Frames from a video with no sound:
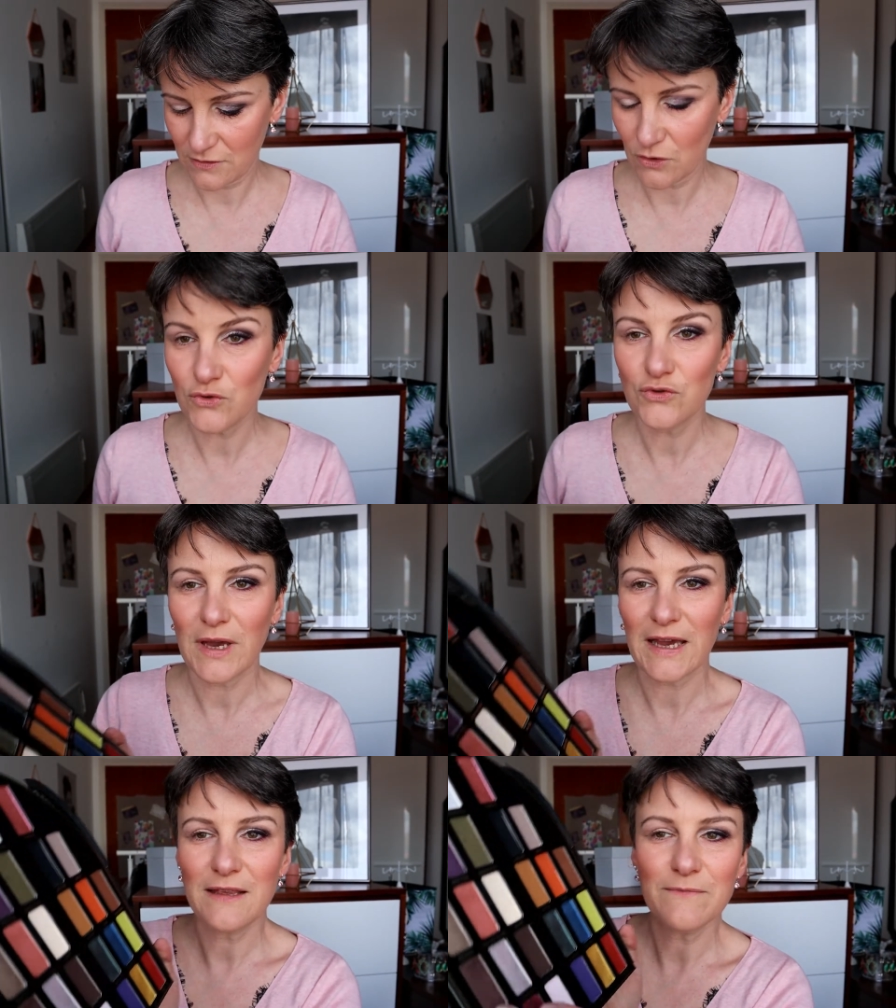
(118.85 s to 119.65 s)

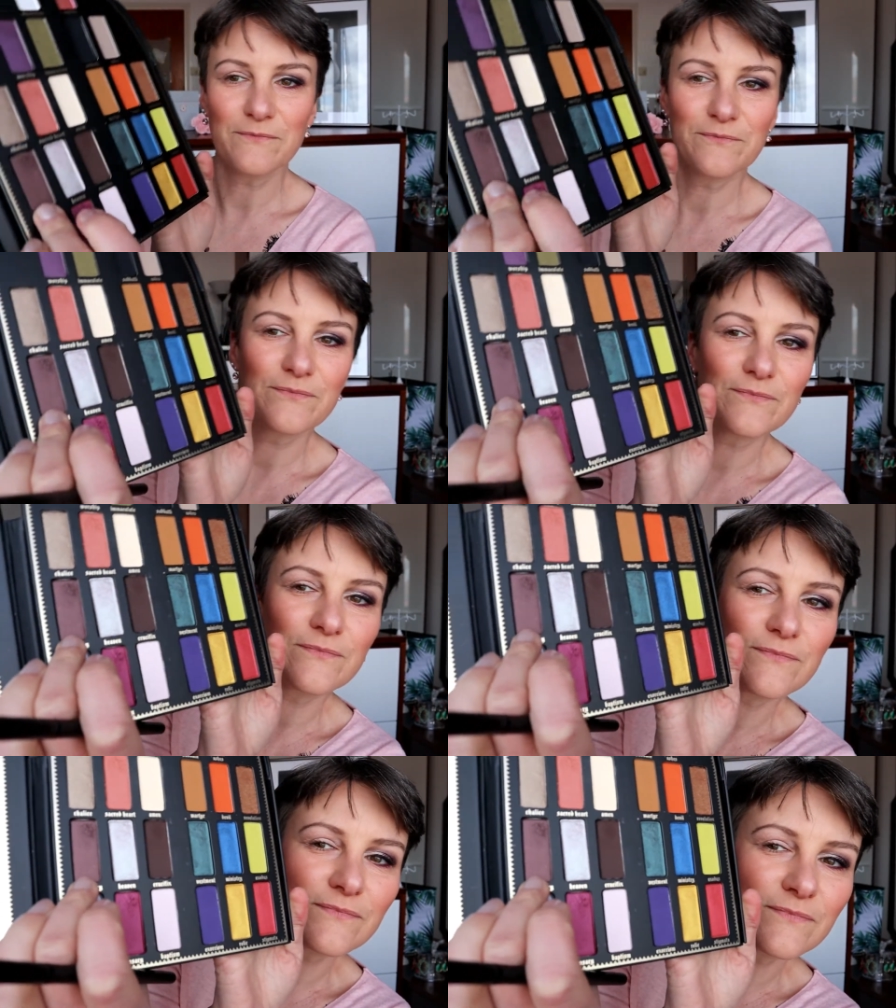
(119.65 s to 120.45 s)
Sanctuary.
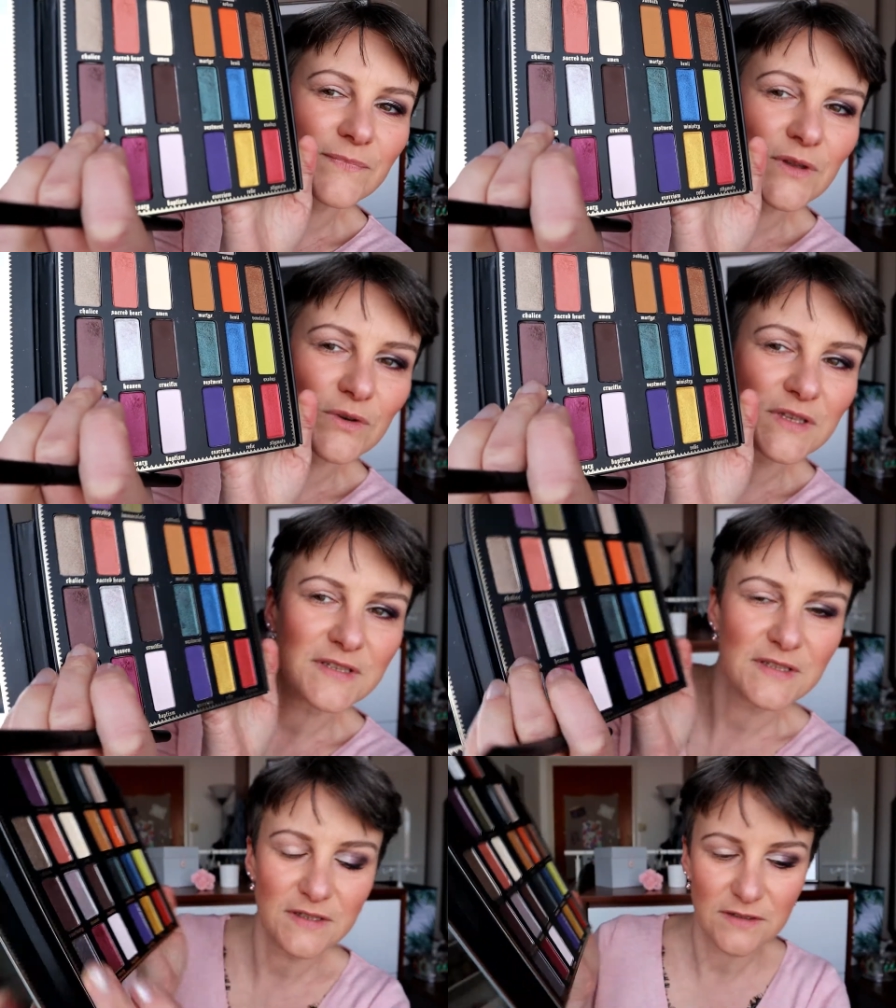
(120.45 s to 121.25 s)
Donc
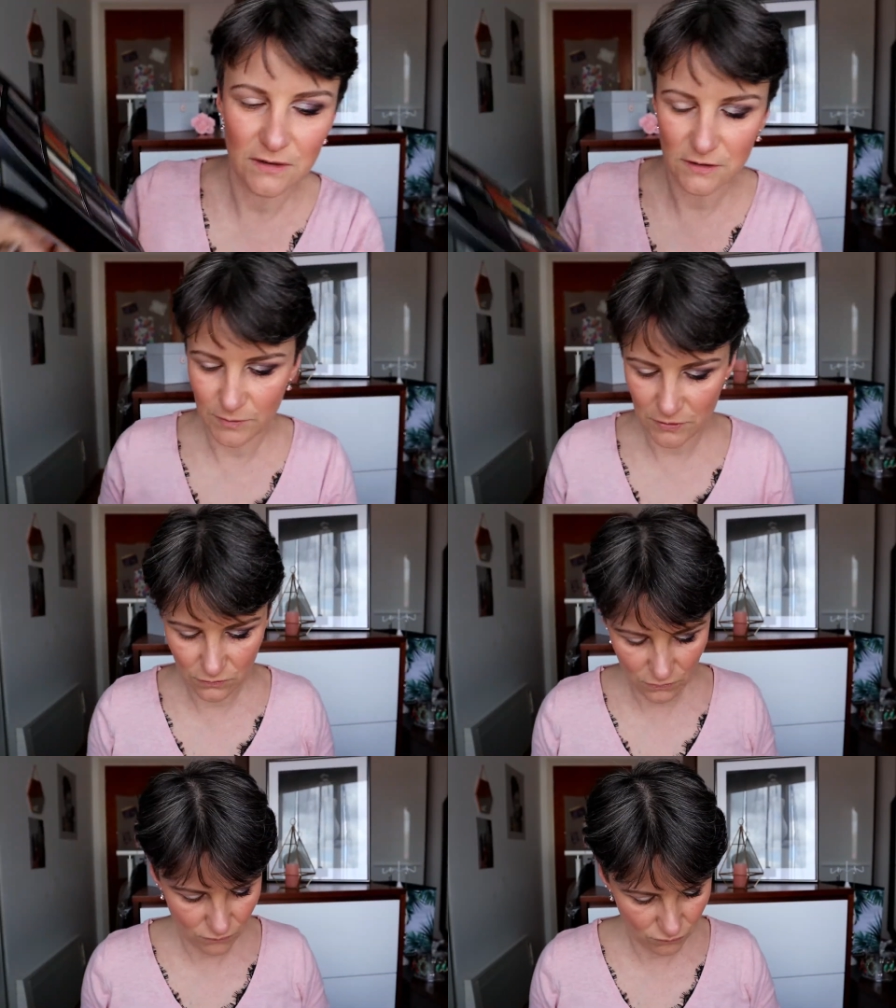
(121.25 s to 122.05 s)
ici, c'est un espèce de